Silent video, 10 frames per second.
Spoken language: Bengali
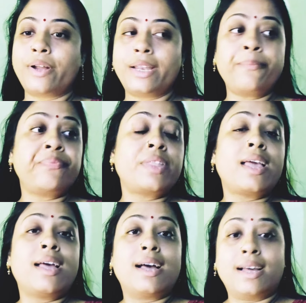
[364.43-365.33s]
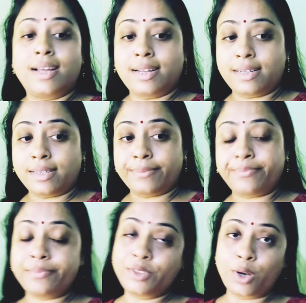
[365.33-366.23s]
হয়নি
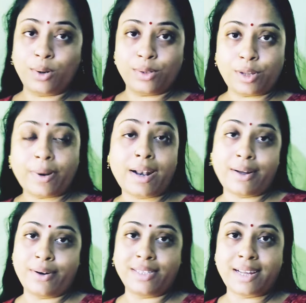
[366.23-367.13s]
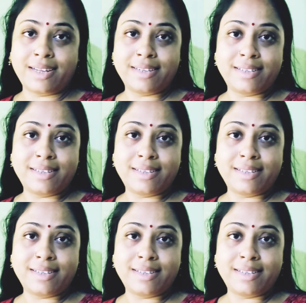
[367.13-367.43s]
চলো তবে রান্নাঘরে যায়